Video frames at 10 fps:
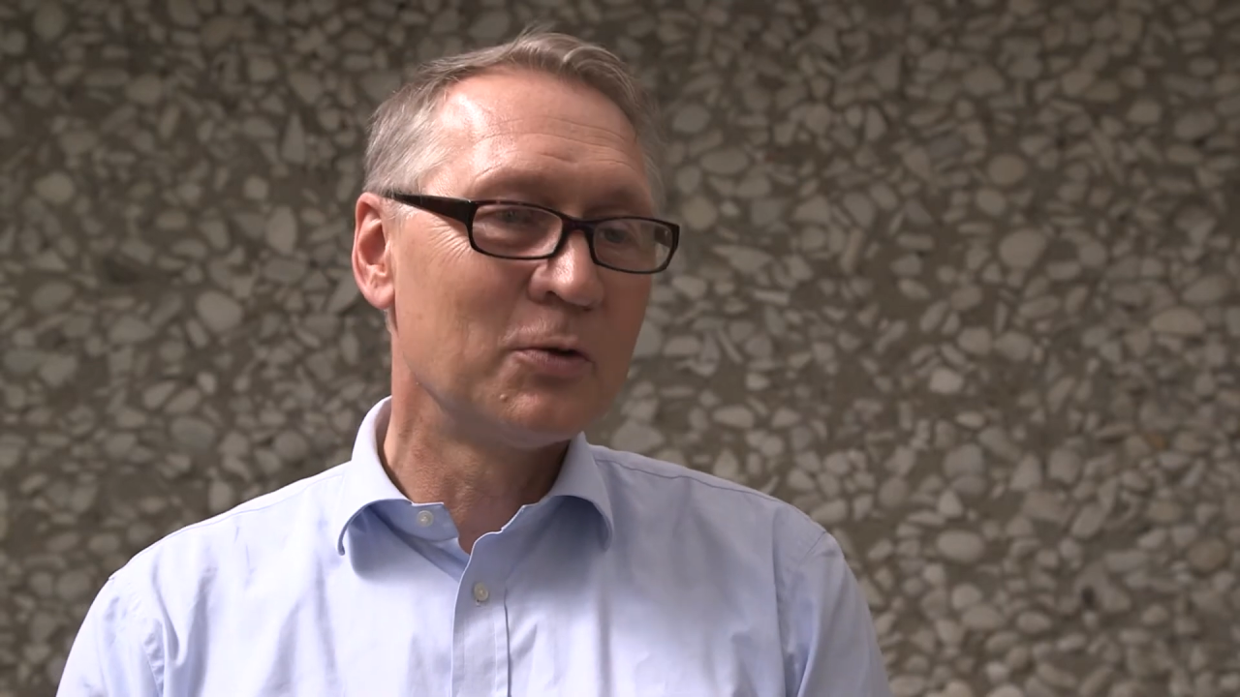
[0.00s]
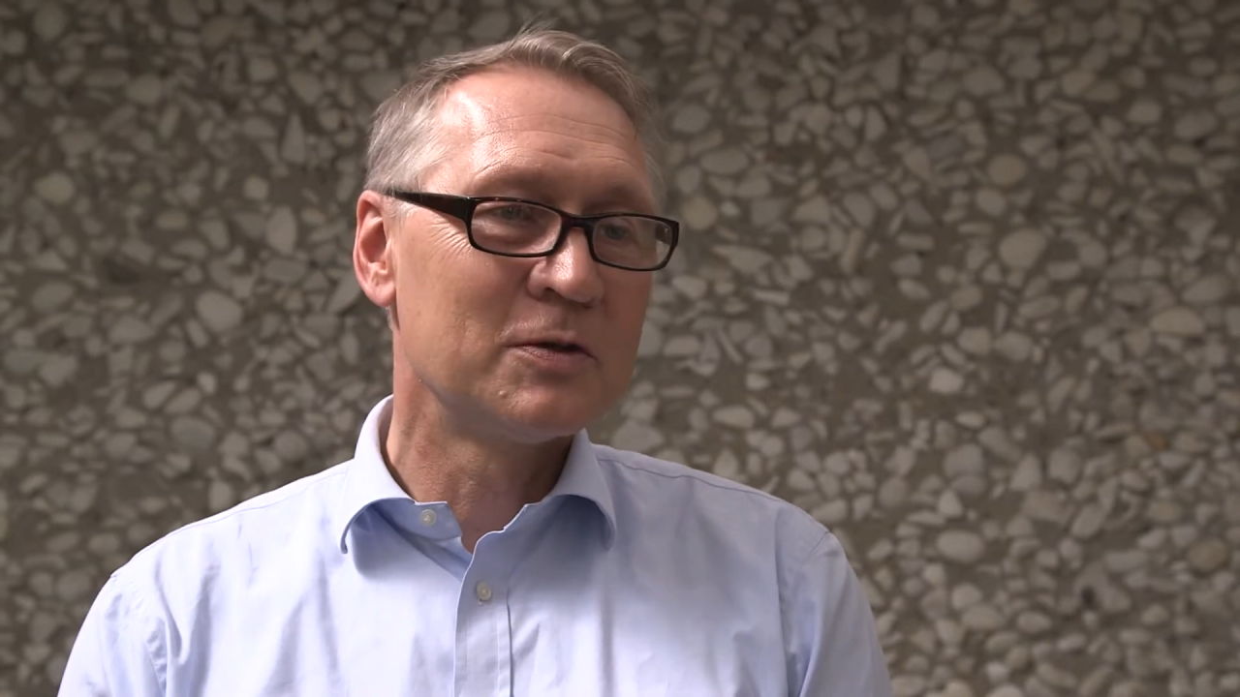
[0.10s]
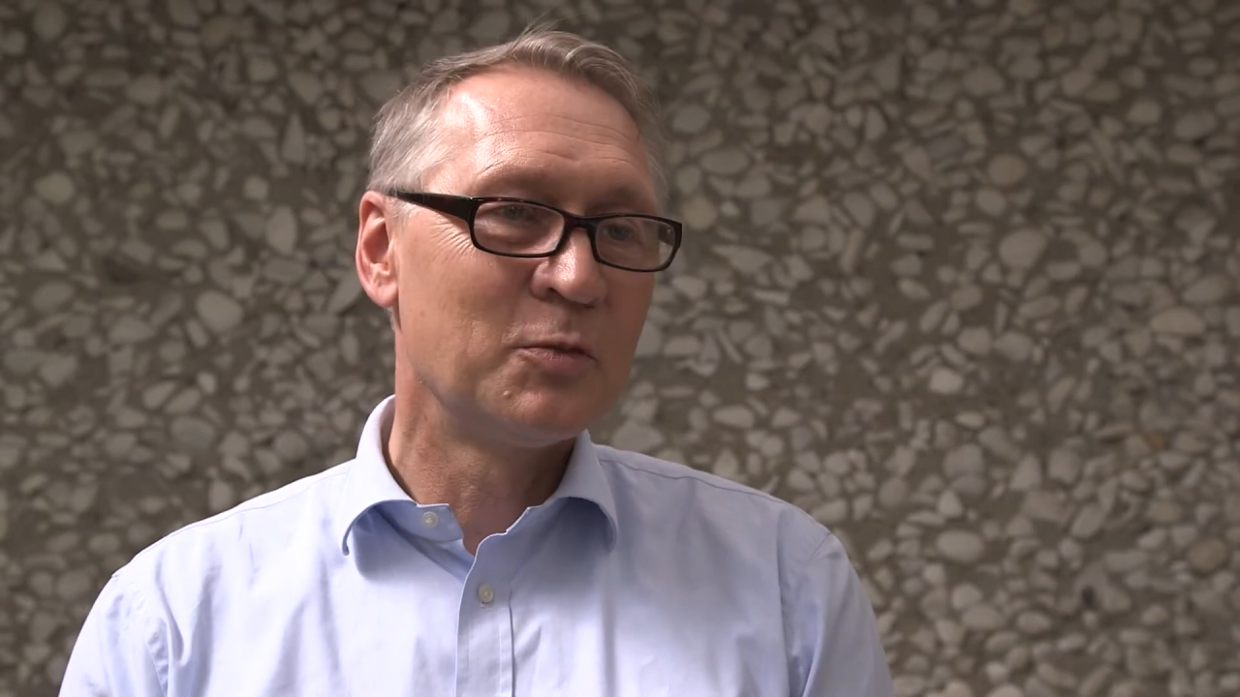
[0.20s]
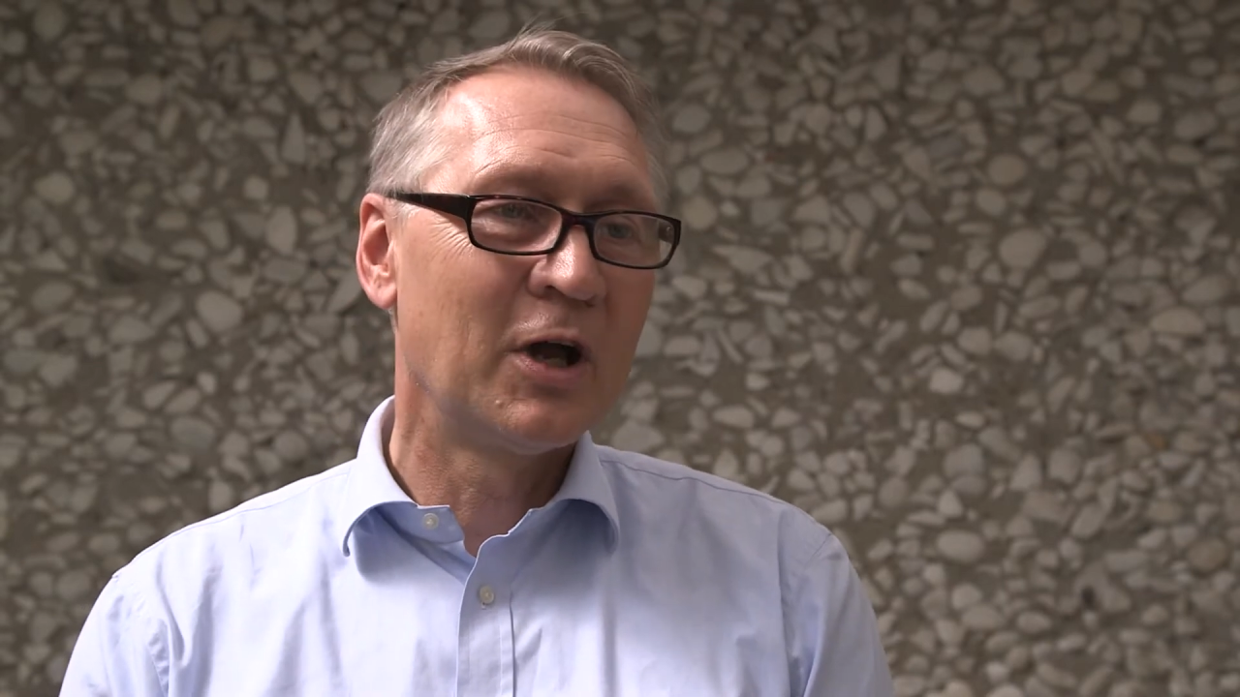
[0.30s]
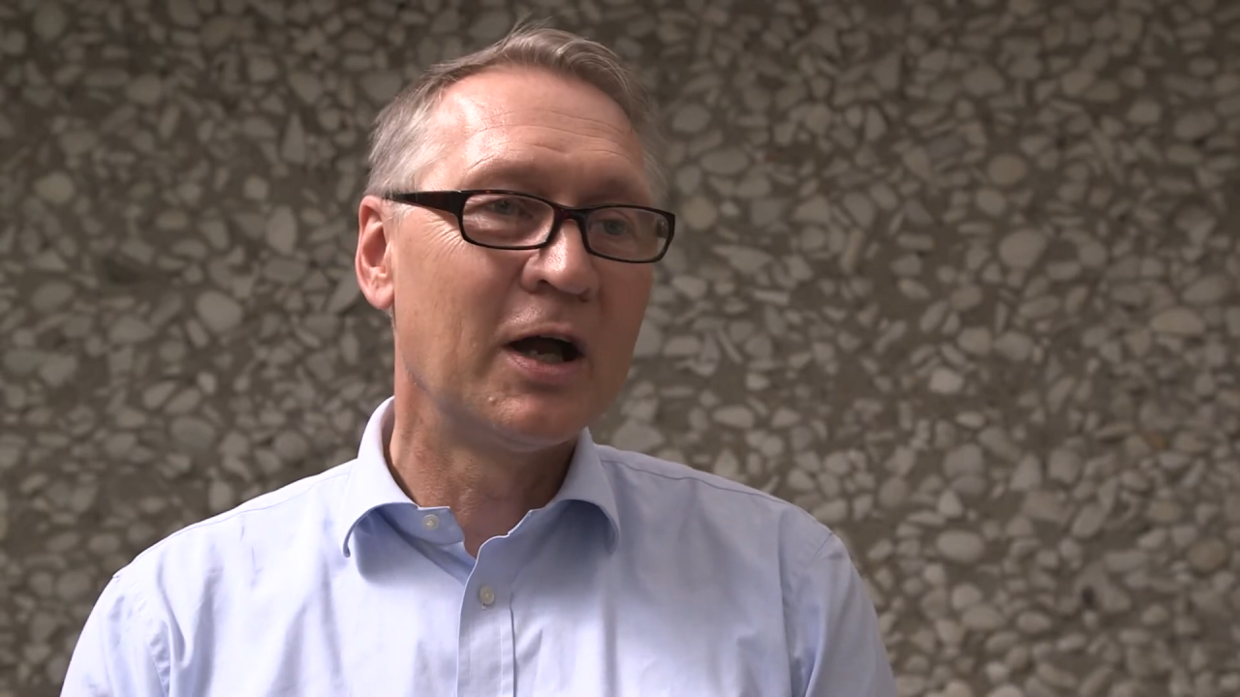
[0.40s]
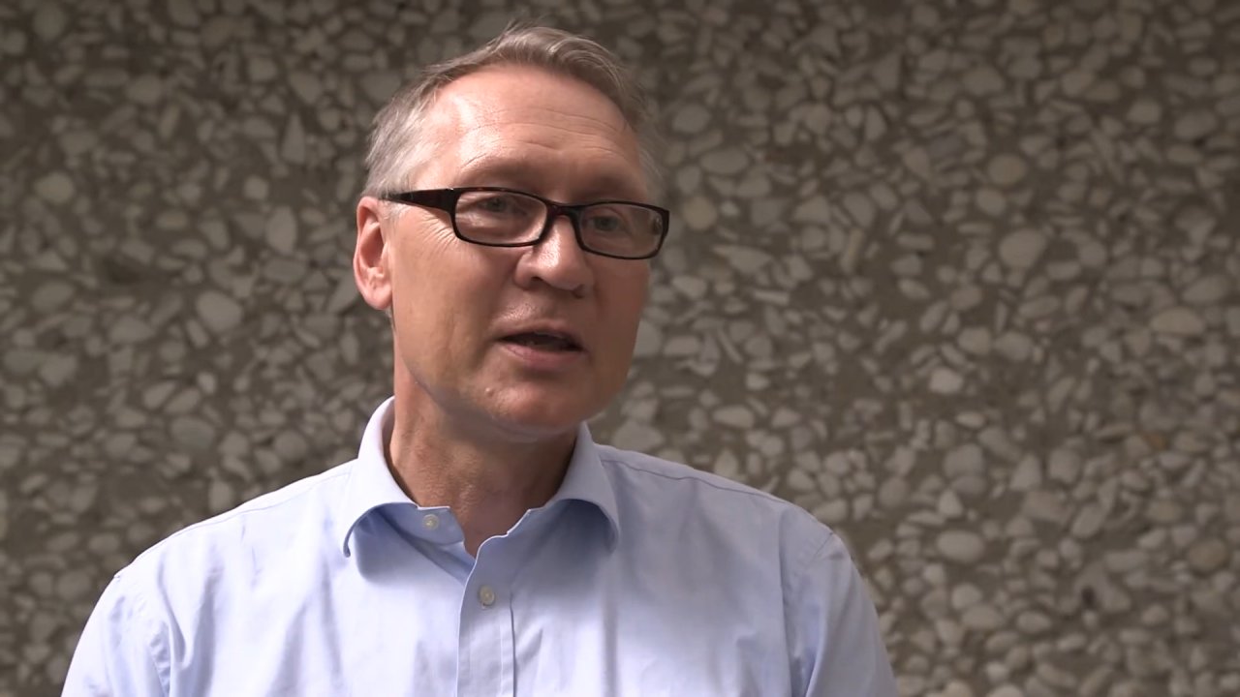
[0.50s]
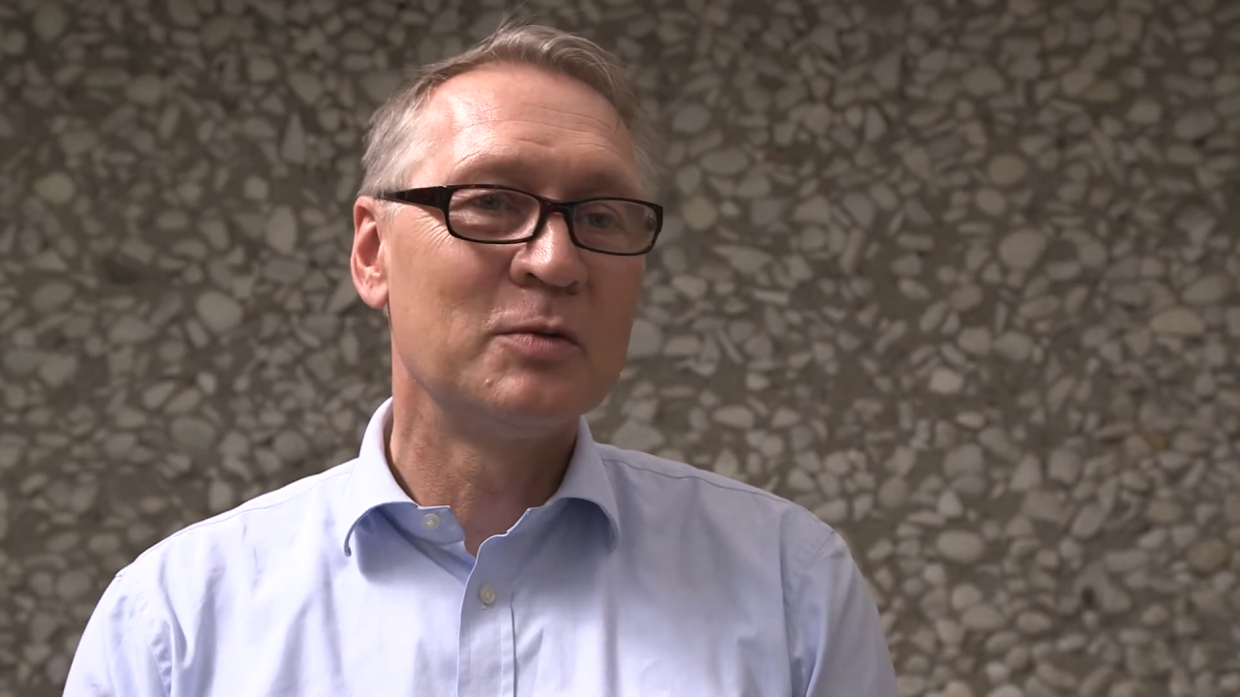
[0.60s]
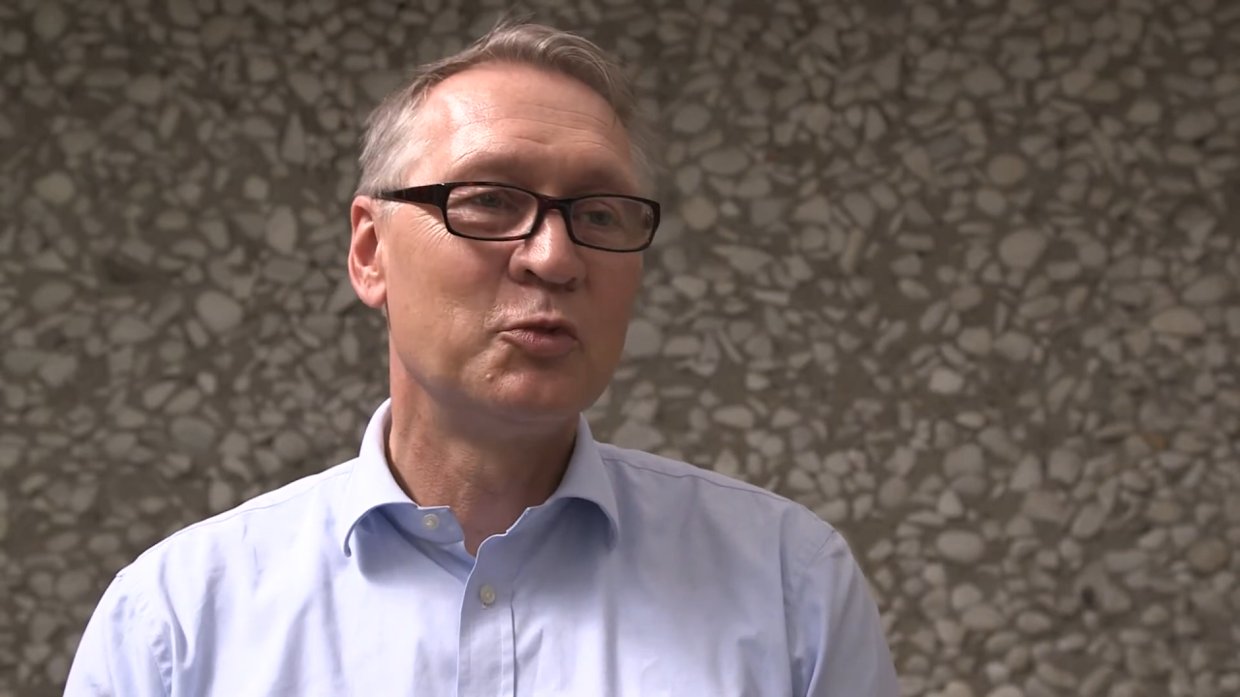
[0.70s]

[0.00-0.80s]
diesem Bereich